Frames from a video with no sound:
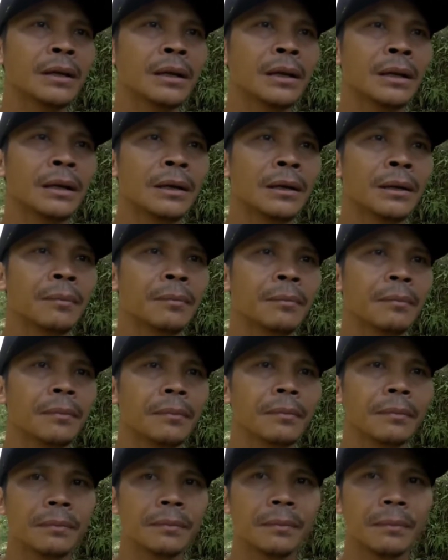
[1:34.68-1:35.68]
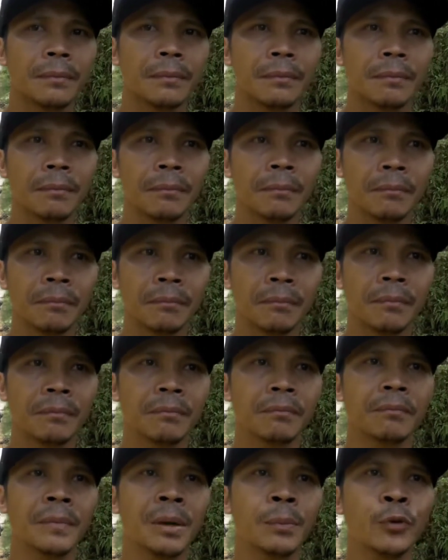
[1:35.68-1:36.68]
uh,
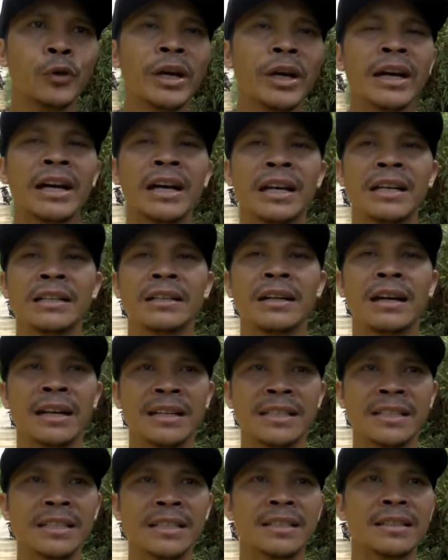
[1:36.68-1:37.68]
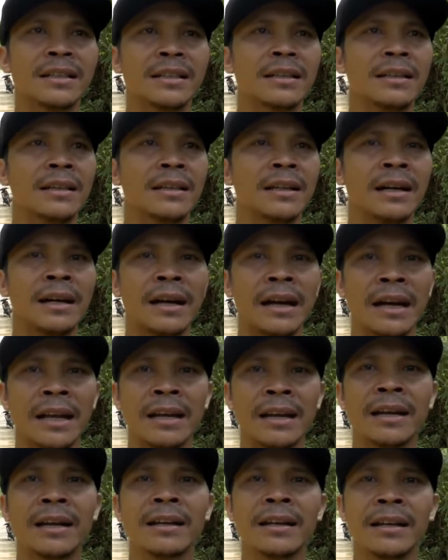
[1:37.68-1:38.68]
memudahkan akses yang
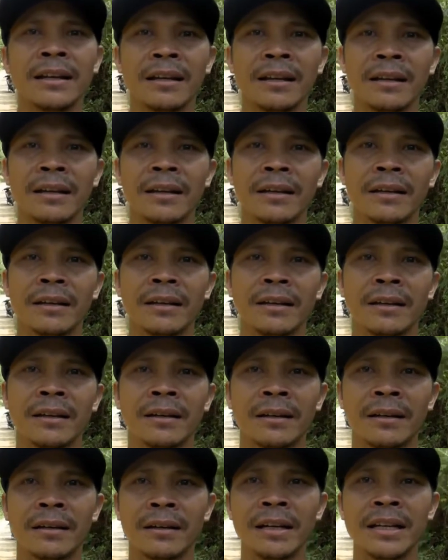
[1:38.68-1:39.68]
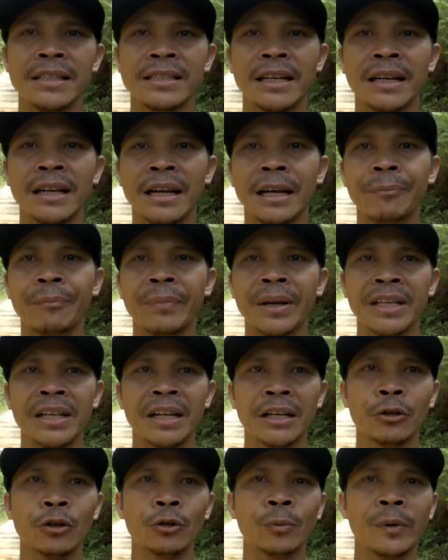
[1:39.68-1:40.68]
ada di uh, Desa
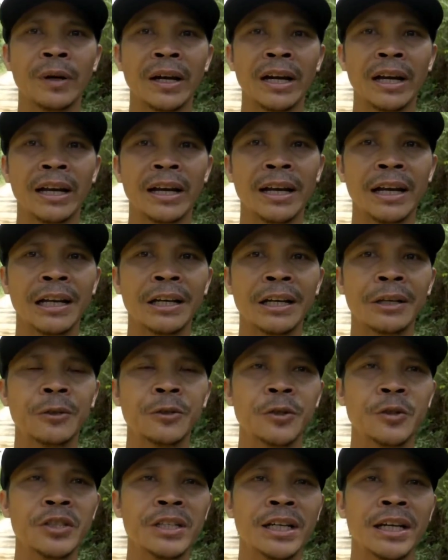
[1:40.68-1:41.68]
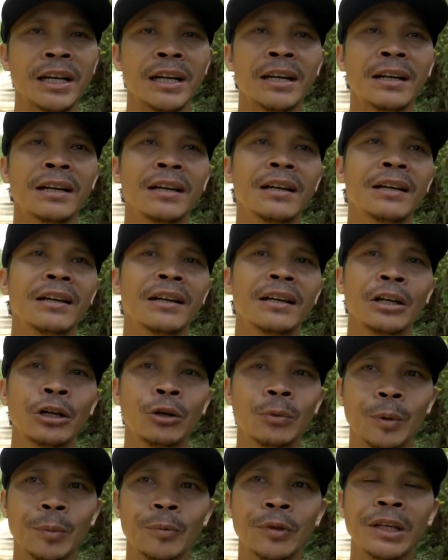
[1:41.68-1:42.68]
Riampanggang dan Hulu khususnya
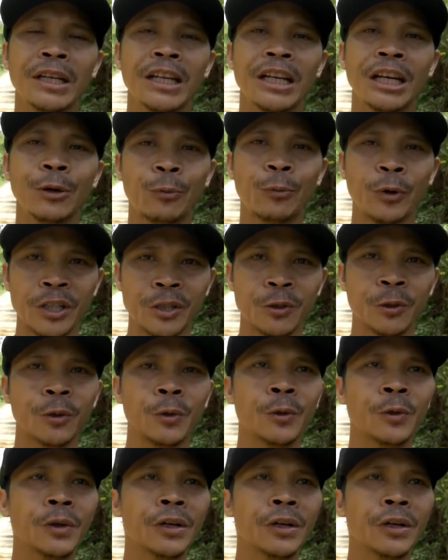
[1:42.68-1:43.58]
umumnya di Kabupaten